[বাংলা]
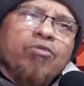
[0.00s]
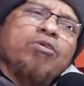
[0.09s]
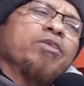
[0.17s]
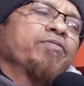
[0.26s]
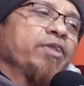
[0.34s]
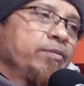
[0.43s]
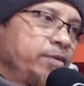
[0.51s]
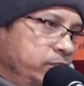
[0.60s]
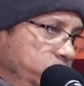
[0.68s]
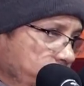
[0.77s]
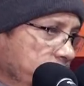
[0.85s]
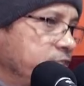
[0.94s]
করে ফেলবেন
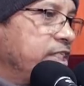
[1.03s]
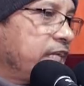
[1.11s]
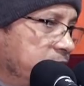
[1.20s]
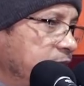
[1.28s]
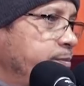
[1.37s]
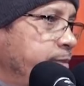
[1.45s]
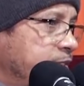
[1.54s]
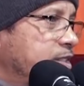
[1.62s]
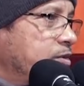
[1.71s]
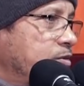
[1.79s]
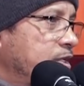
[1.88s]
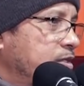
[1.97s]
যদি সাত দিন মিস
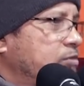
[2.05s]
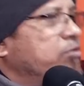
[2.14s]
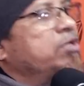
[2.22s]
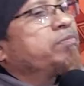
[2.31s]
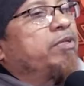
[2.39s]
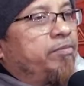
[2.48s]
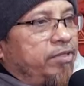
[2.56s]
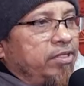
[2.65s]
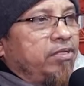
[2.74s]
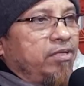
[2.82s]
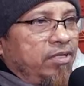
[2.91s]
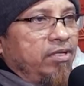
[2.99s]
করেন করে ফেলবেন
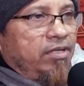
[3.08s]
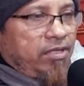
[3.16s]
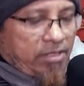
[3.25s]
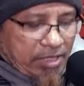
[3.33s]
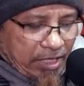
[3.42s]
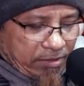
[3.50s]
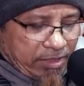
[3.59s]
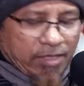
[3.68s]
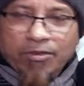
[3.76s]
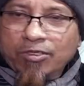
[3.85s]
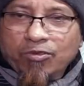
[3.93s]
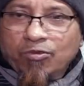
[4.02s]
কারণ
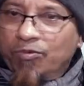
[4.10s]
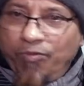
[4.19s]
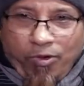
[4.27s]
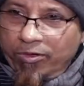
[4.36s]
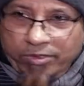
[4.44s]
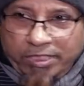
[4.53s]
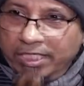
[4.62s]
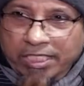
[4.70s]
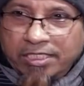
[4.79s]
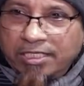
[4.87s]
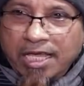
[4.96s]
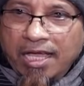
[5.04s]
এগুলি তো কোনো ফরজ
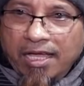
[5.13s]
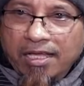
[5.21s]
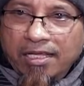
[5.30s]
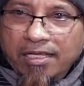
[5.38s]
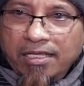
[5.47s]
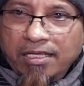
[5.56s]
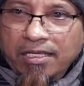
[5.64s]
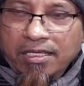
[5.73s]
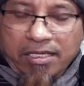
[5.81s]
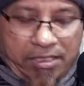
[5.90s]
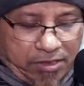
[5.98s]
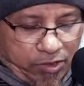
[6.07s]
জিনিস না
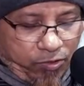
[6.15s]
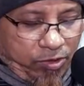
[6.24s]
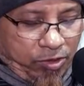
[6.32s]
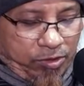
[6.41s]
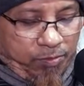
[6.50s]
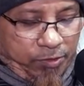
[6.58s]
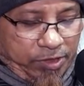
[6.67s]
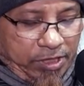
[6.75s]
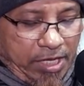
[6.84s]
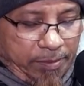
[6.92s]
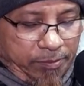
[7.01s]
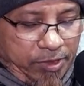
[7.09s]
সুন্নত
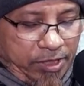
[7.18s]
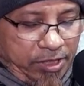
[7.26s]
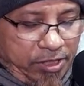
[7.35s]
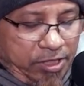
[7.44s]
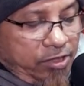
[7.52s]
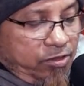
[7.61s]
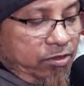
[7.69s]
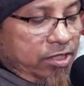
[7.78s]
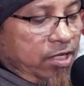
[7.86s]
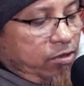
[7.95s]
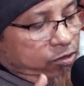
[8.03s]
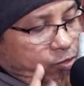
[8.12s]
মুস্তাহাব জিনিস সেই জন্য
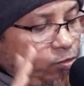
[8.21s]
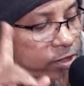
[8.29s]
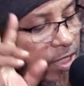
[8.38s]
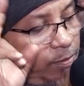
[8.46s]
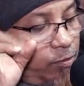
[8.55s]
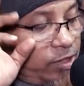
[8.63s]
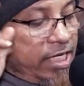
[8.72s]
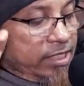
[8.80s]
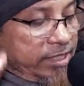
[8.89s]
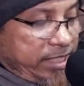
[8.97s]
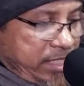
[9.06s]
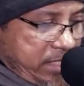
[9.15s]
যা হোক দুইটা বুঝে
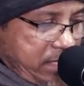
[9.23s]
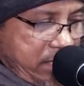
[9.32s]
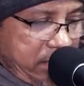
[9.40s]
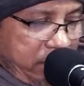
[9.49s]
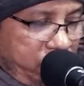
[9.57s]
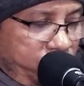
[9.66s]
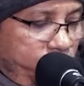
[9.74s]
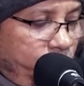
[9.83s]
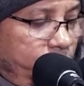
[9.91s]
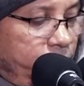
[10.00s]
আছে দুই